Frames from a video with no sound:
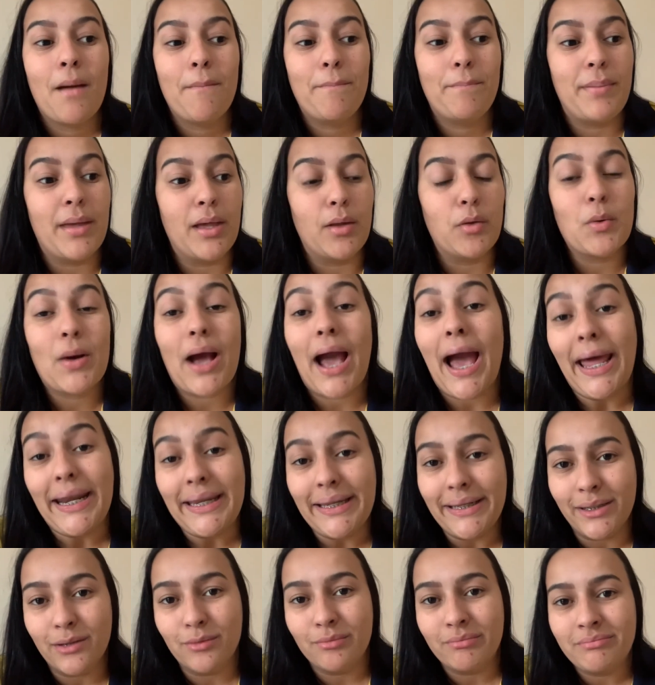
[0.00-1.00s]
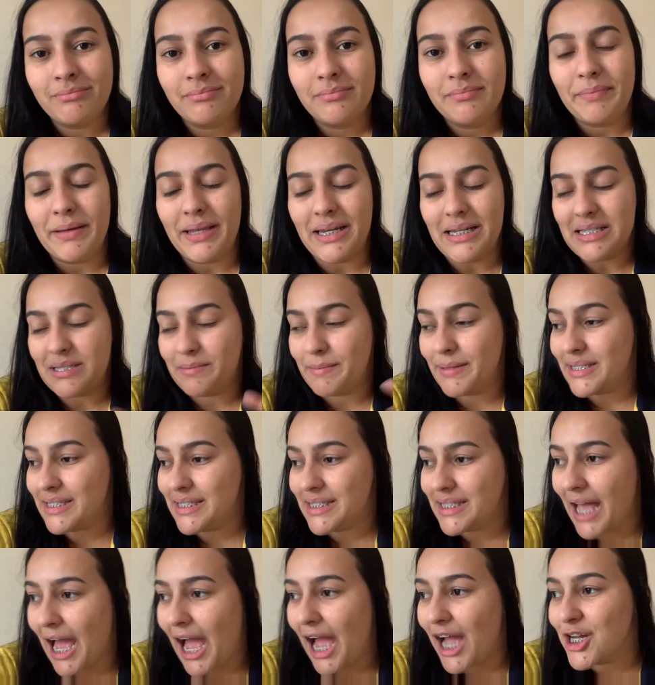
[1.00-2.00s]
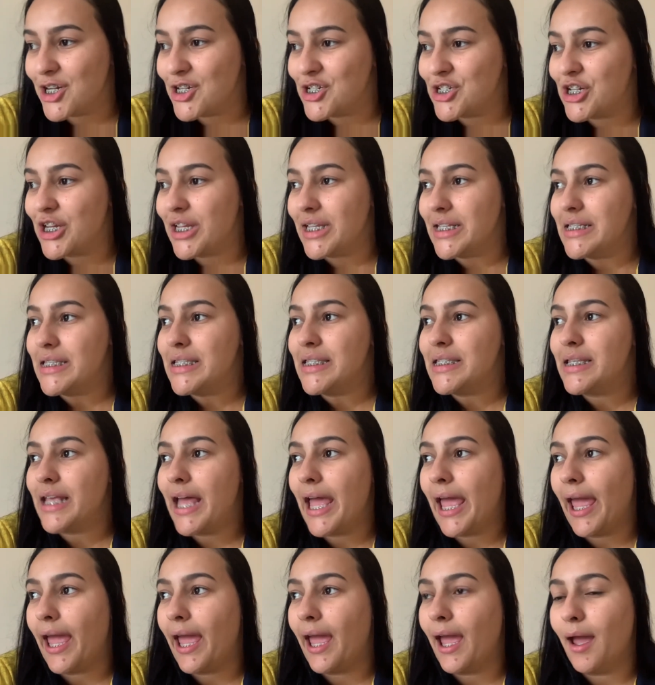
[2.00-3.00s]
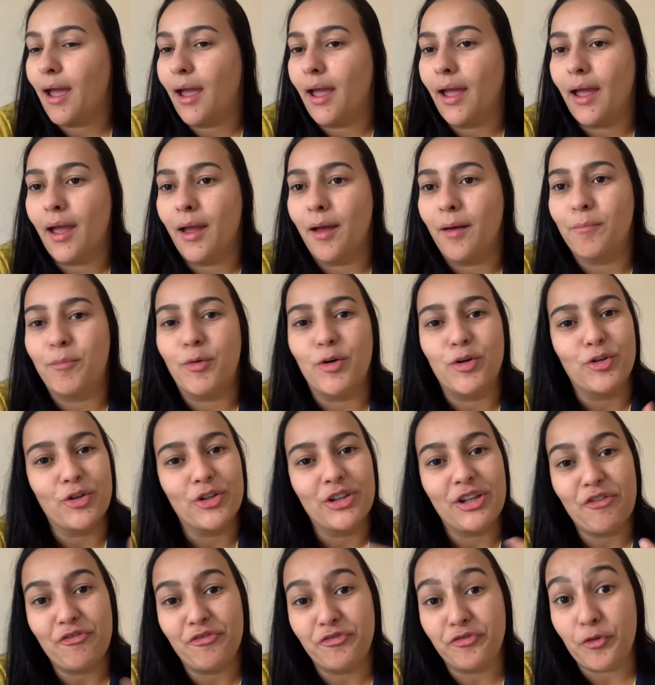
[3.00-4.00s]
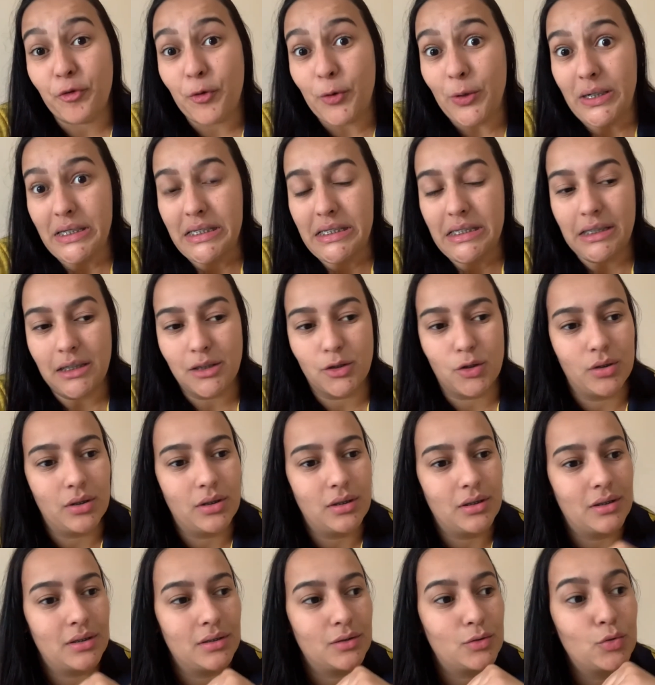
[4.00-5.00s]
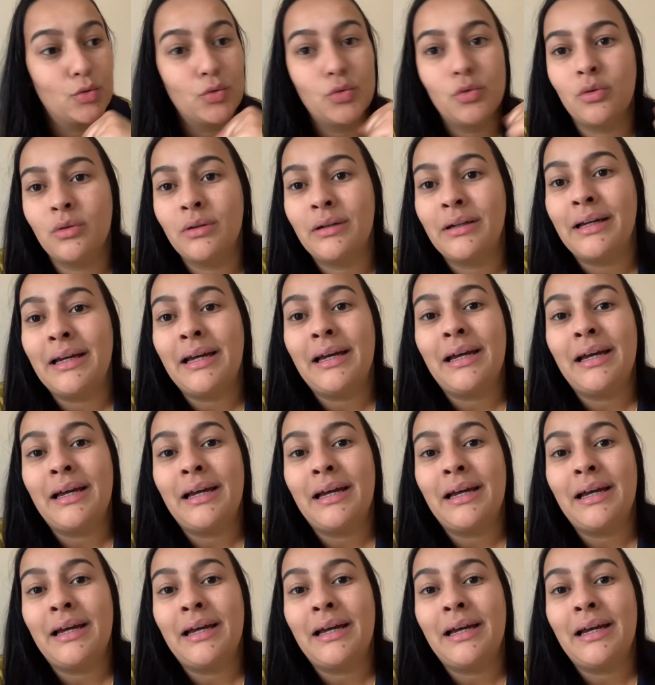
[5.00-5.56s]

pelo carinho, pelas mensagens, é, por toda a força, toda tudo